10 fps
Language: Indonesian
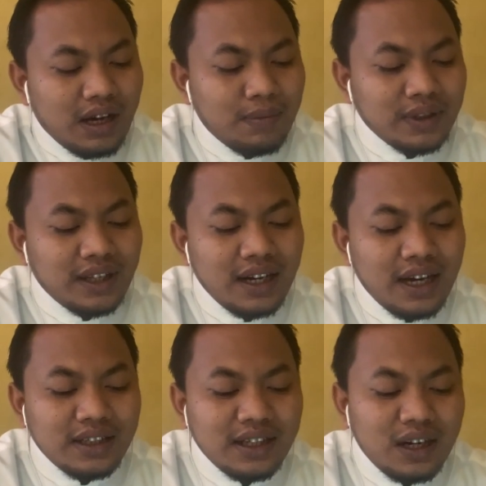Kementerian
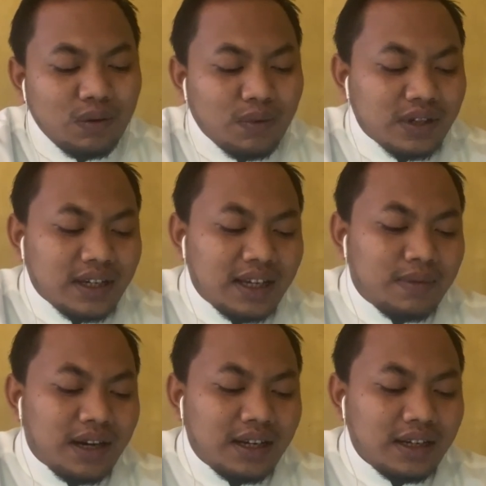Haji dan Umroh saya
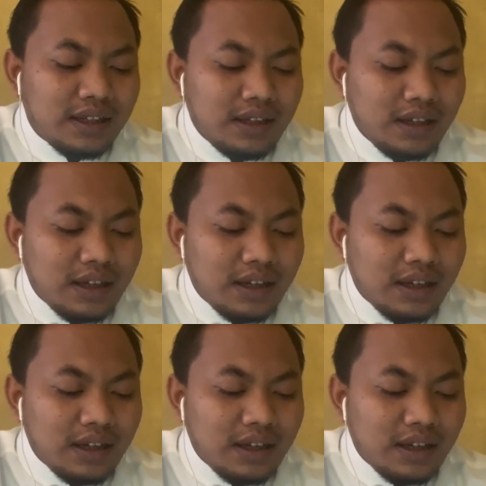berada di